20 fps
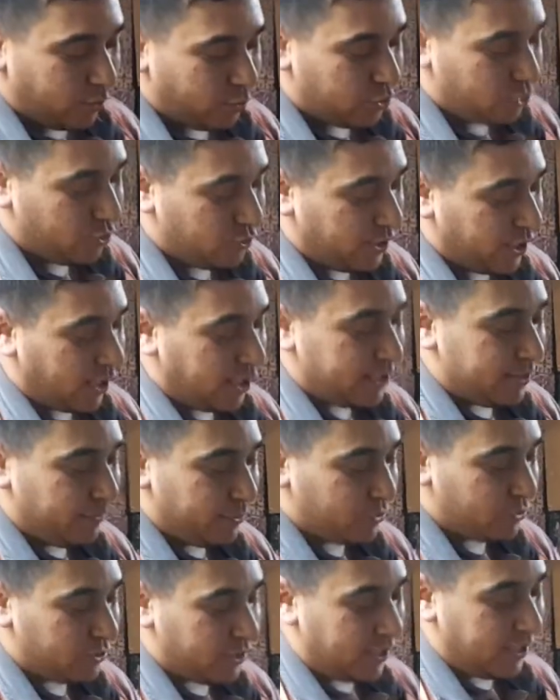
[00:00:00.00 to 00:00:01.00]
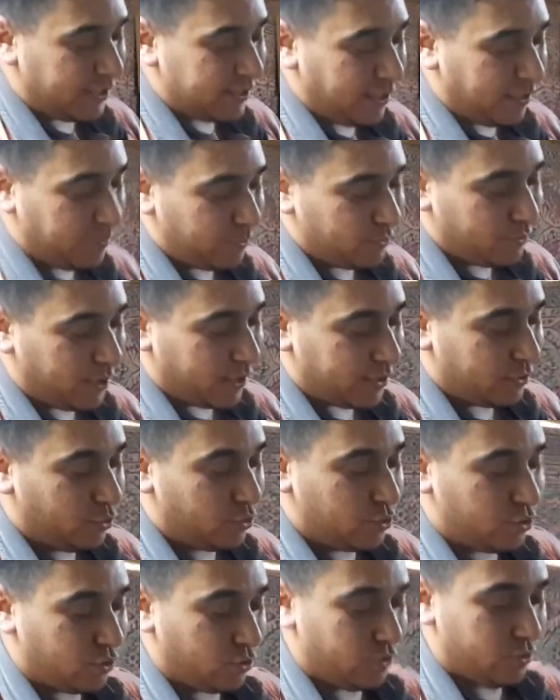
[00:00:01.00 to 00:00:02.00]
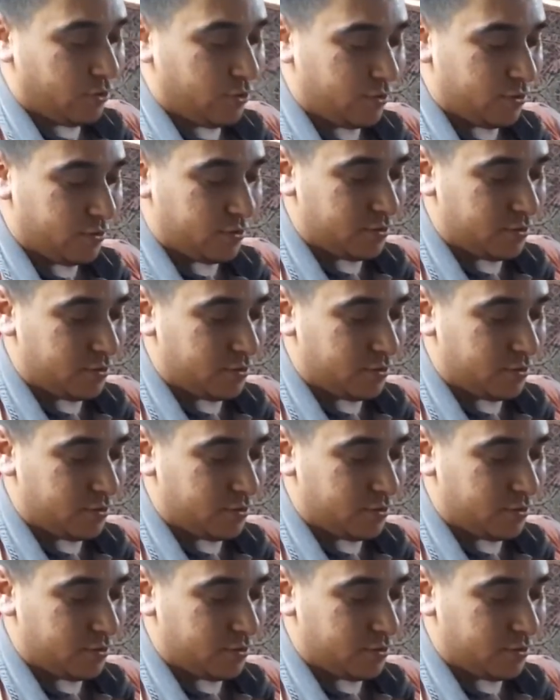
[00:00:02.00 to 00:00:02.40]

kuşunda aradığımız özellikler bunlar. Çok da güzel